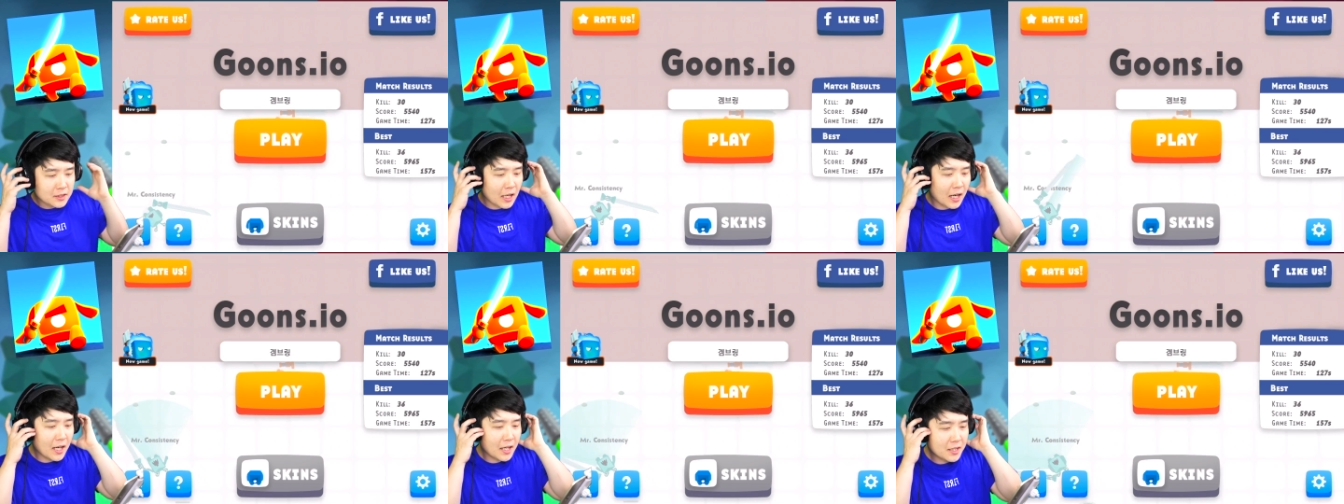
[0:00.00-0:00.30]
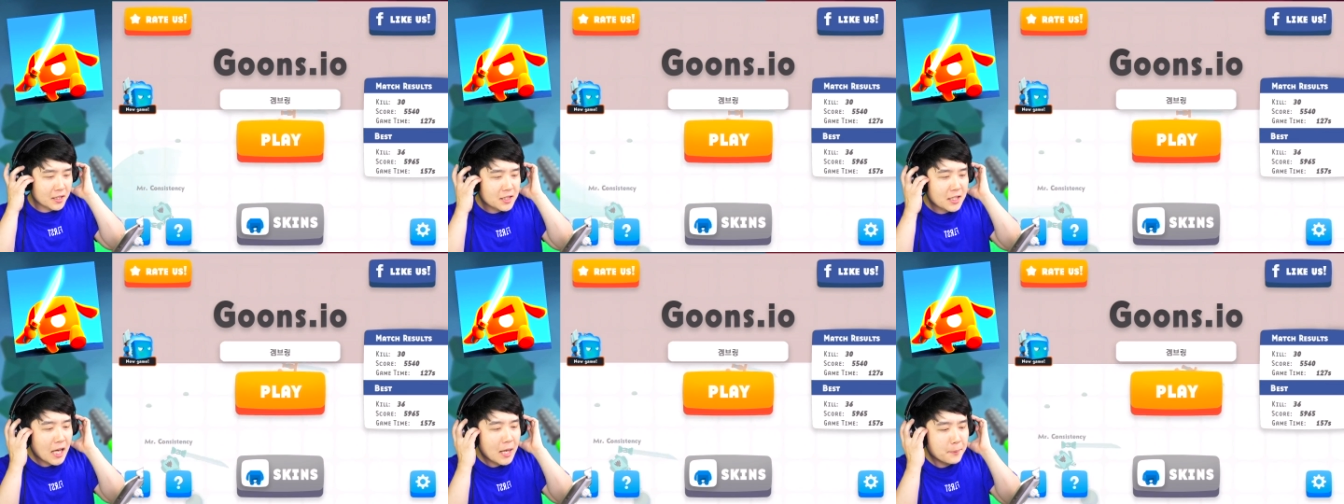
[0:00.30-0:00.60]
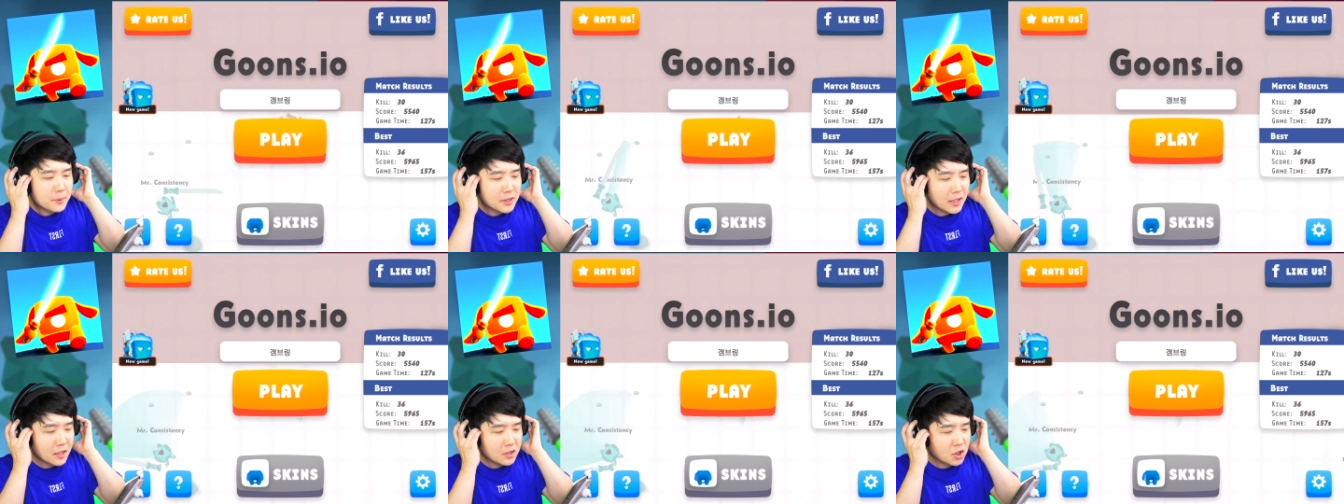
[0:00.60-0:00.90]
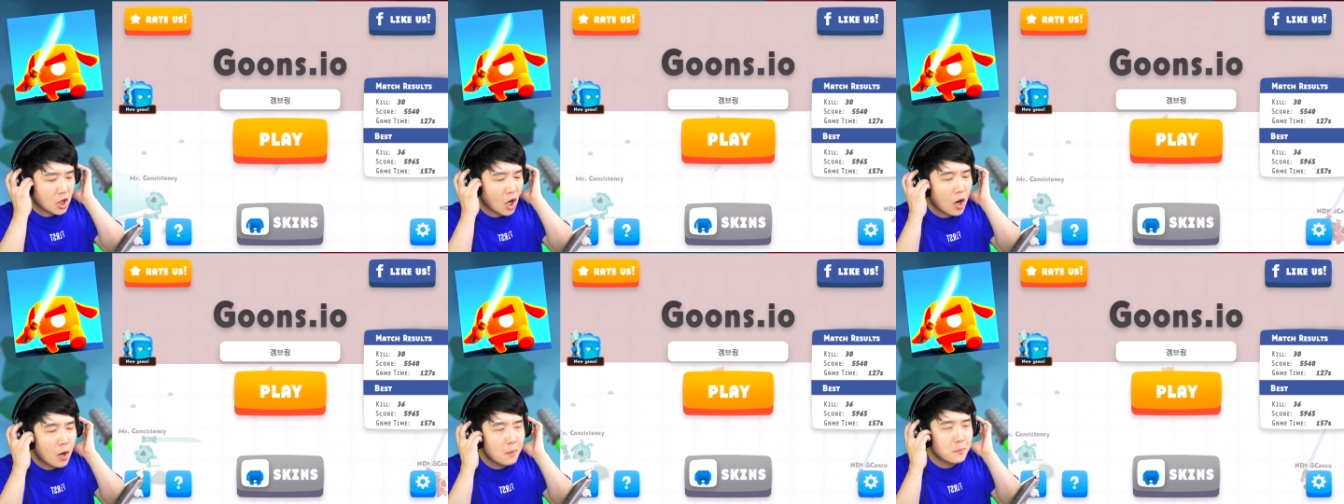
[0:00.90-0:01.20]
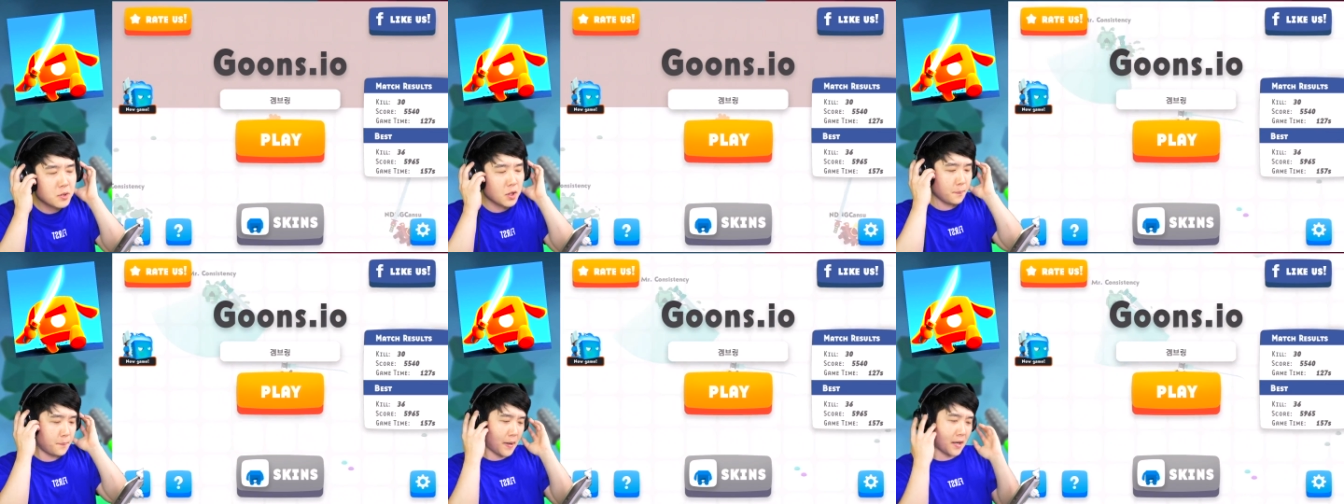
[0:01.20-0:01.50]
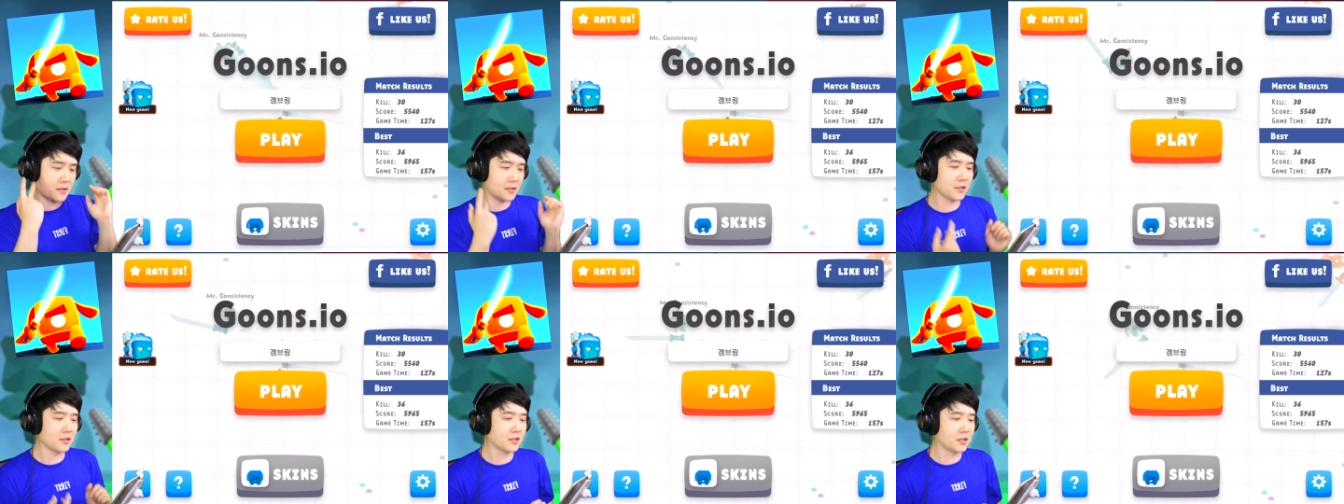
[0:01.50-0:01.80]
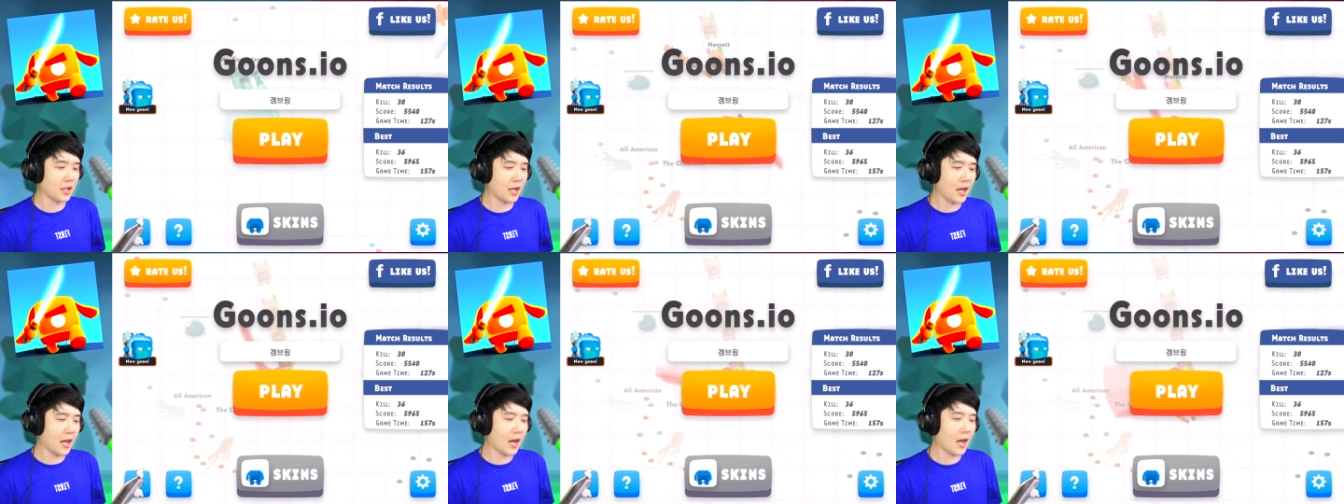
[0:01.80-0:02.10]
자, 이 게임을 제가 처음 접했을
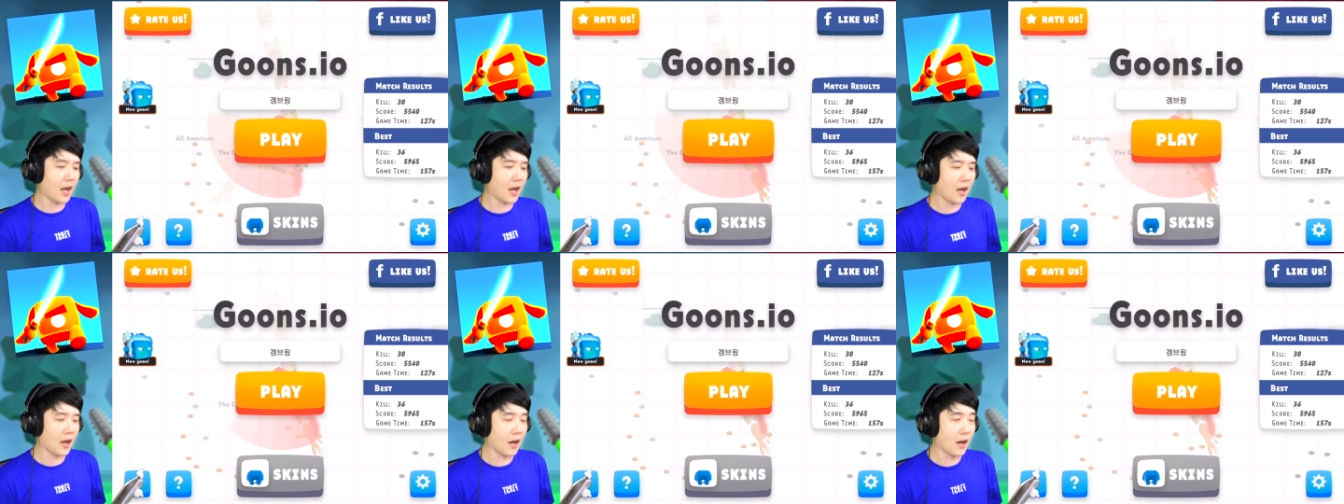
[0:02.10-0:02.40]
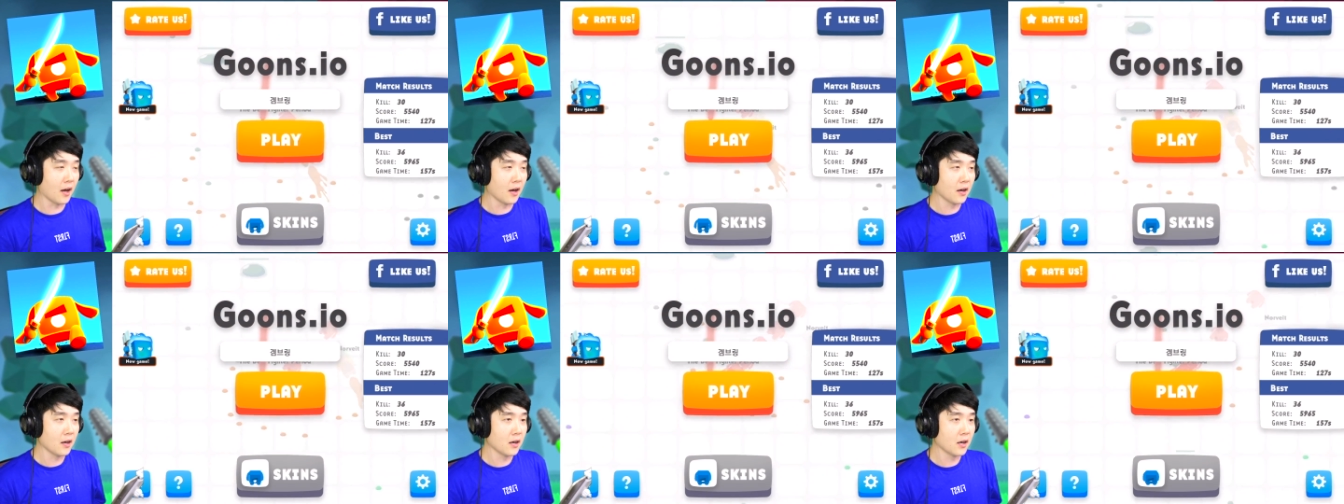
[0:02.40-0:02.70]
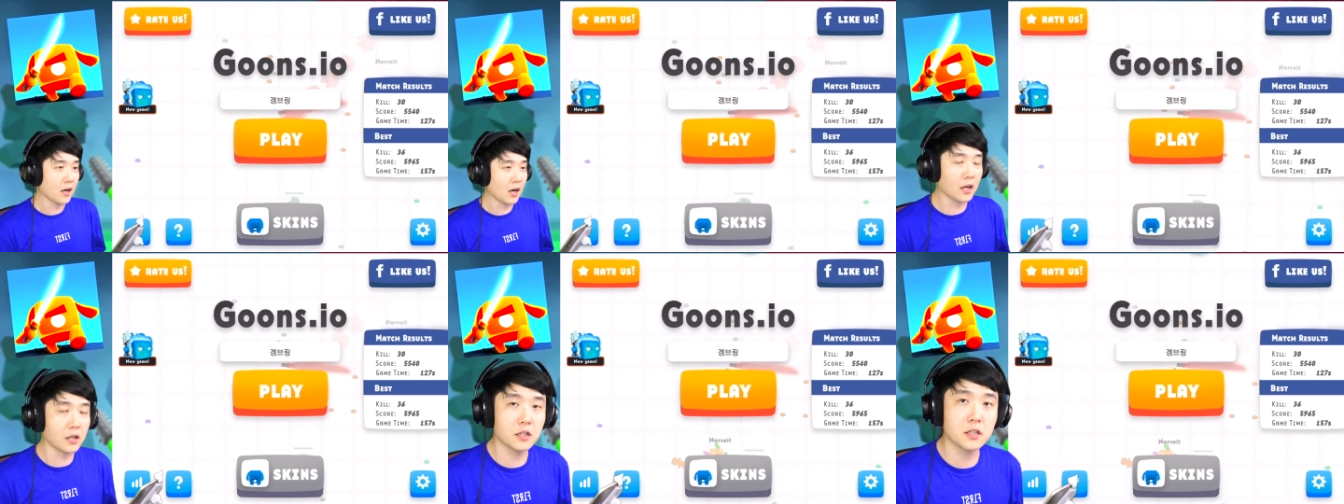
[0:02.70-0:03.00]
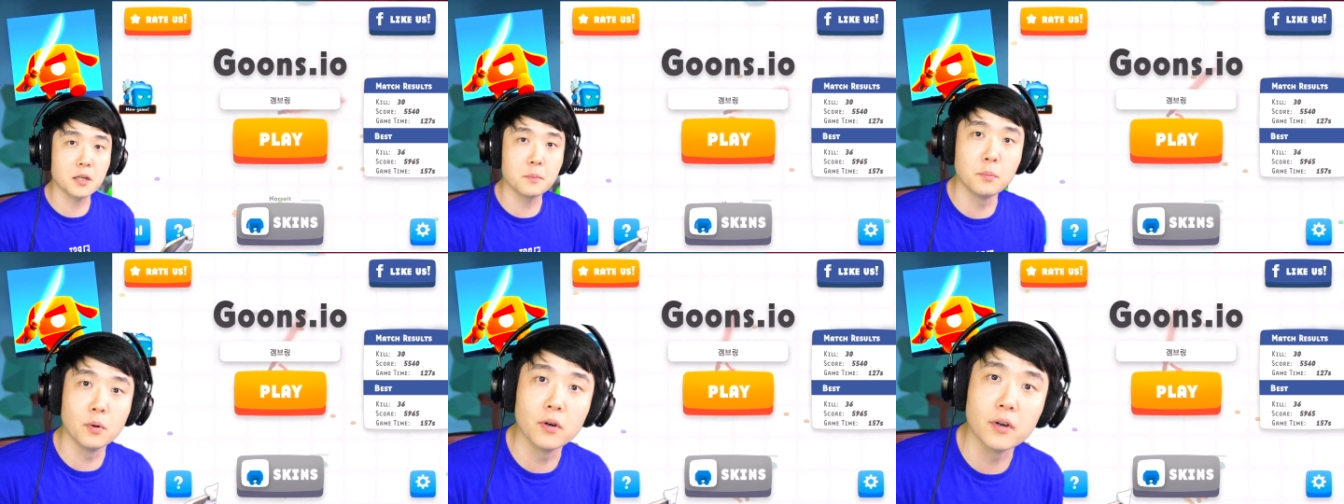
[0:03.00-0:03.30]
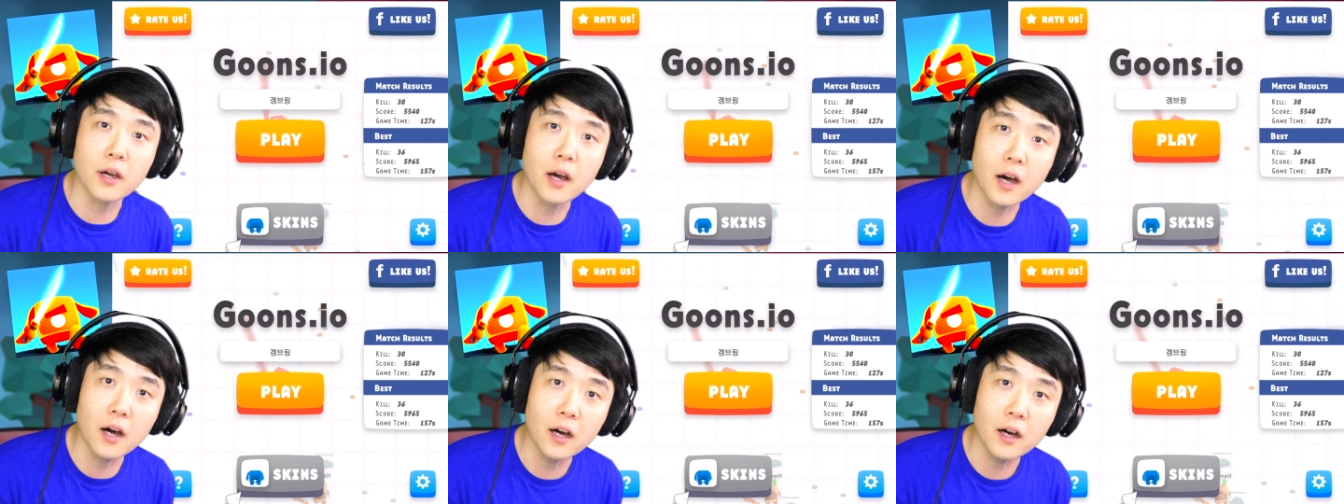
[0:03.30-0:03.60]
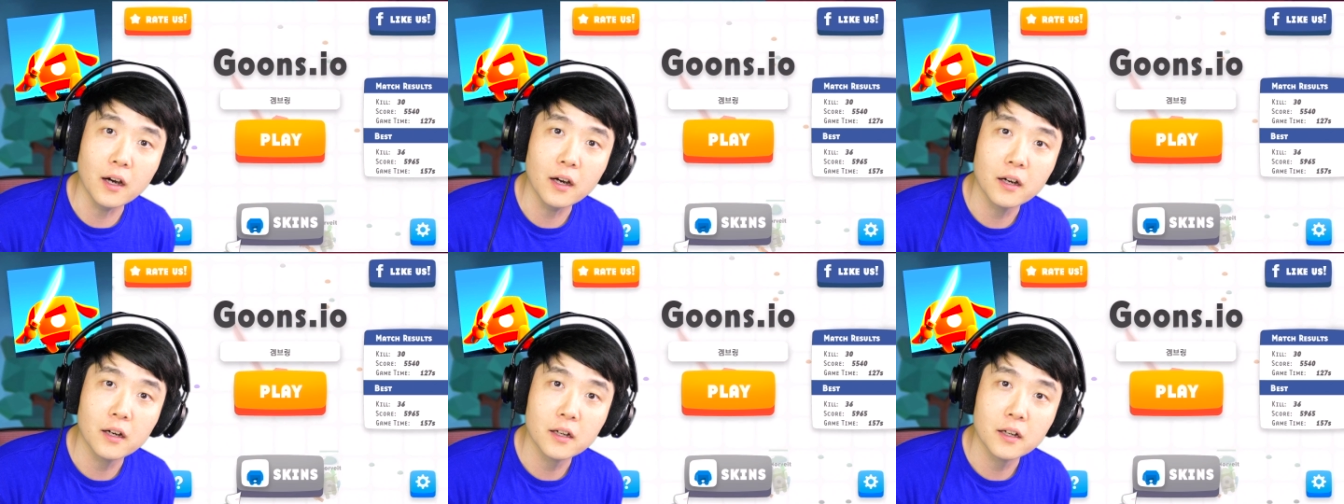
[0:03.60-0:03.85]
때 아니 이게 뭐야?